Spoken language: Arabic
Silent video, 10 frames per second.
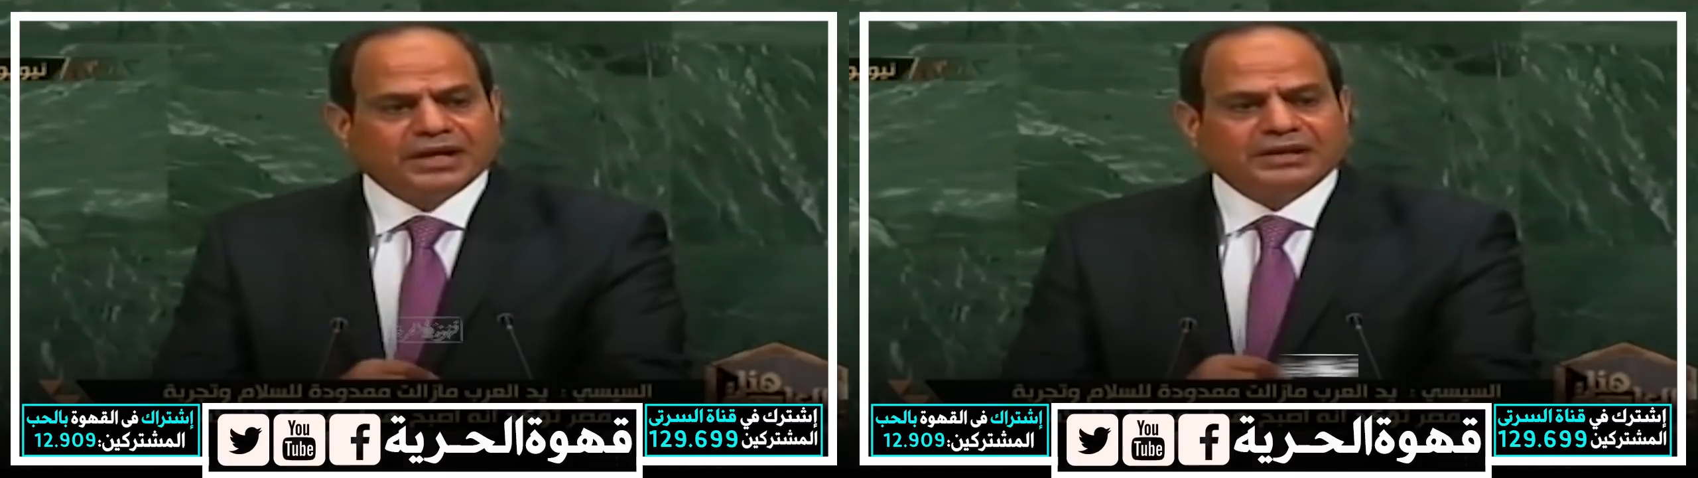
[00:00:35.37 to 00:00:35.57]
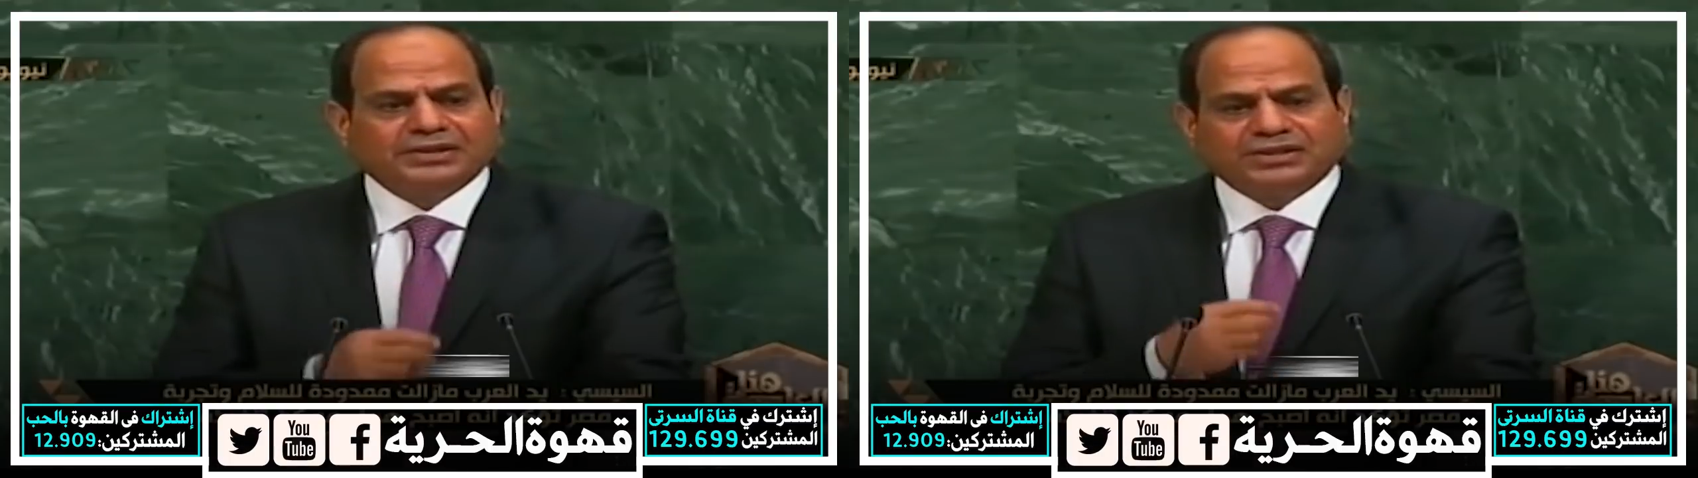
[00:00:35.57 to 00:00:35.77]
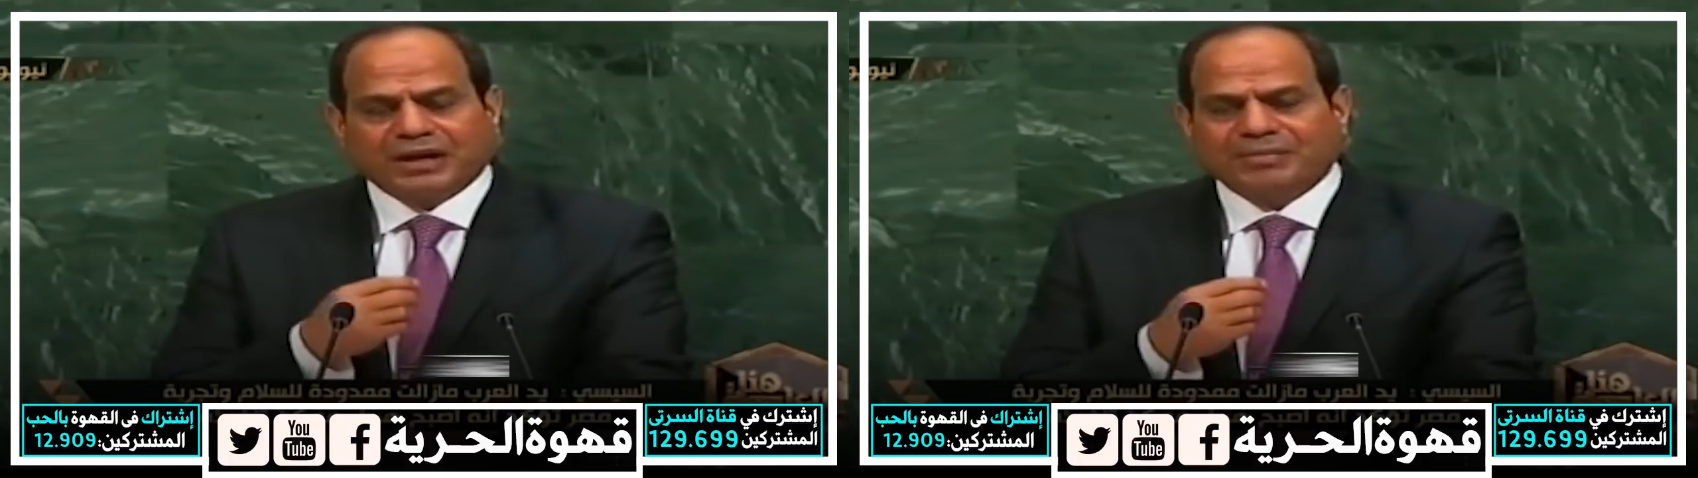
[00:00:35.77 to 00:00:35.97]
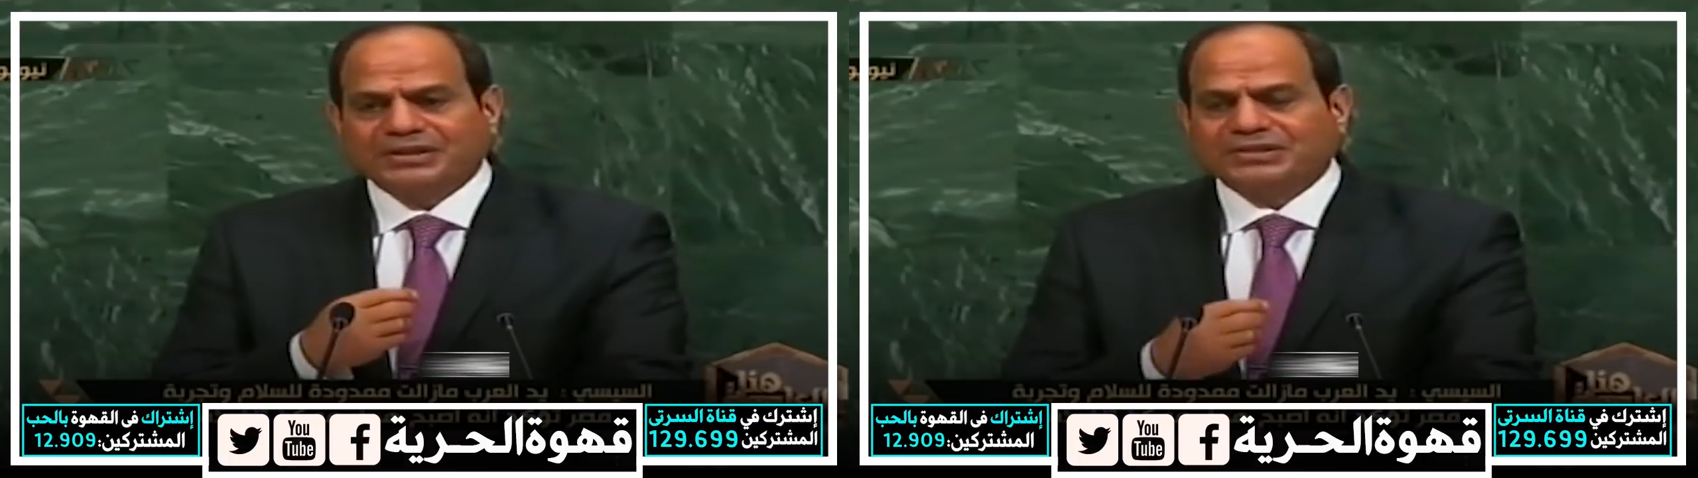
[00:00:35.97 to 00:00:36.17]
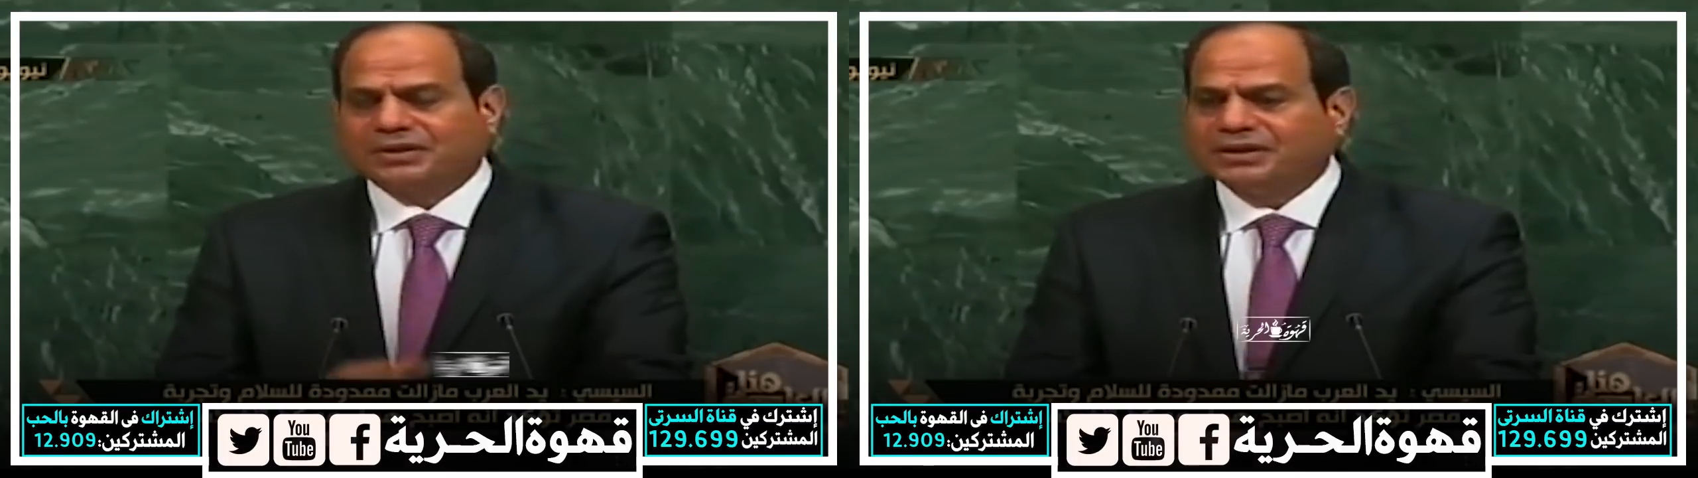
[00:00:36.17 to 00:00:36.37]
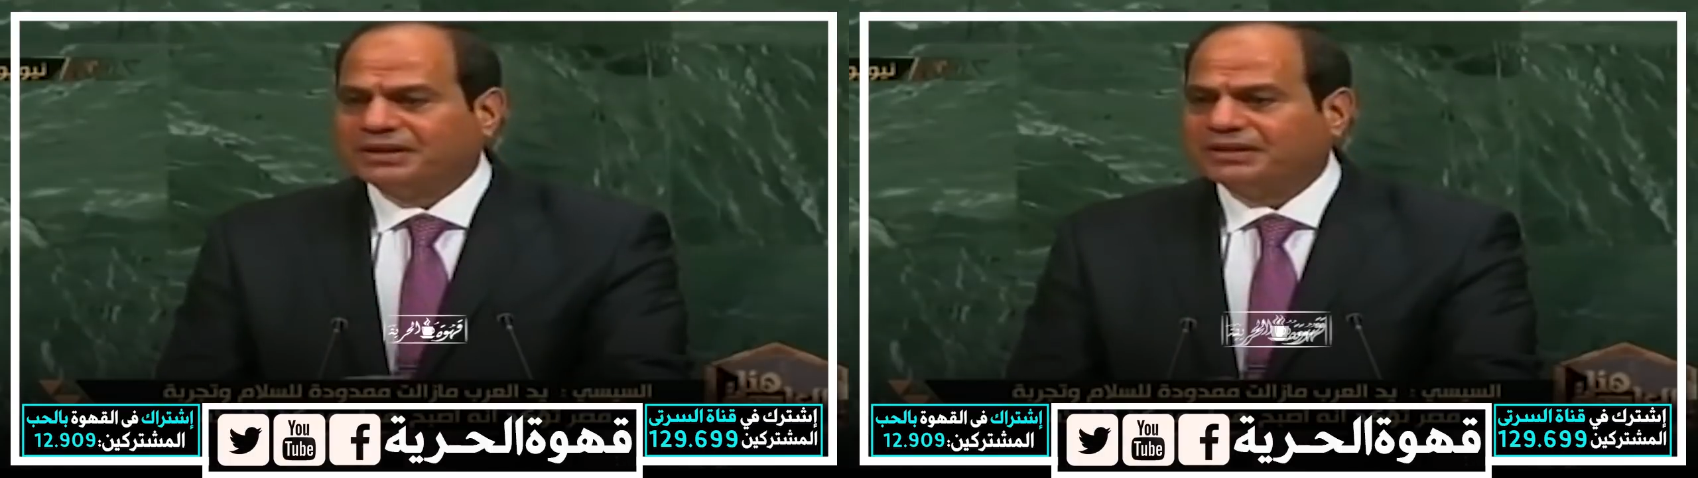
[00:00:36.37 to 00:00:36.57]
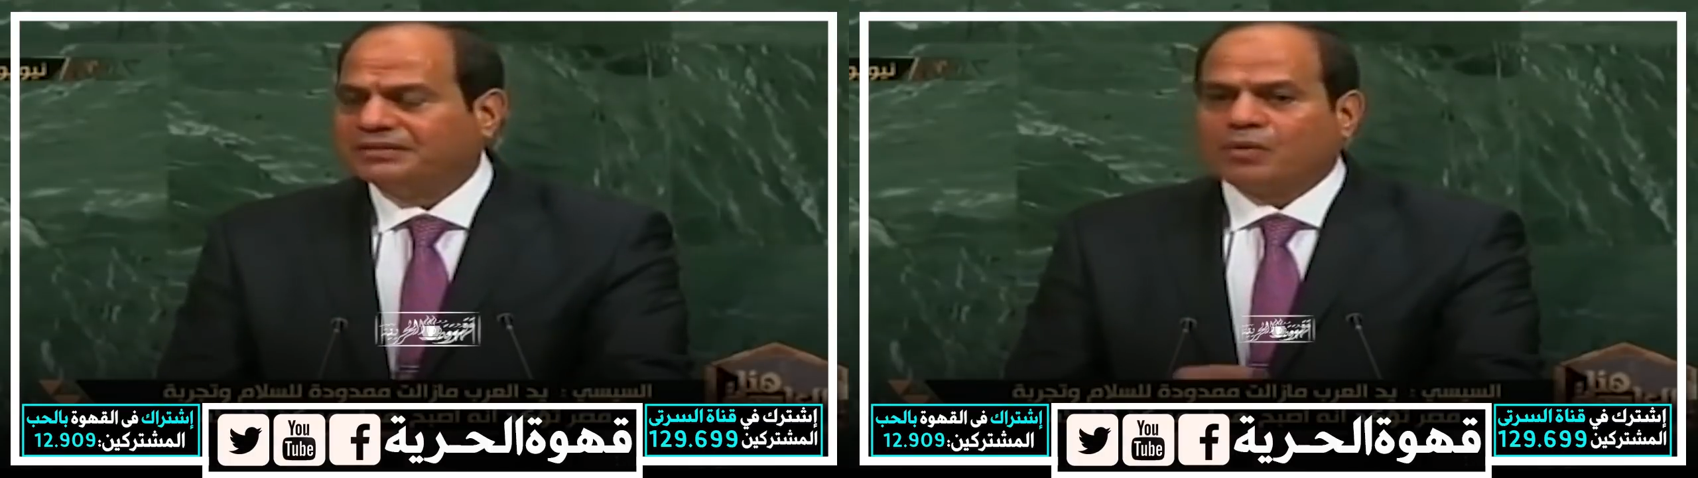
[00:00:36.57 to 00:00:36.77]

ندائي للشعب الاسرائيلي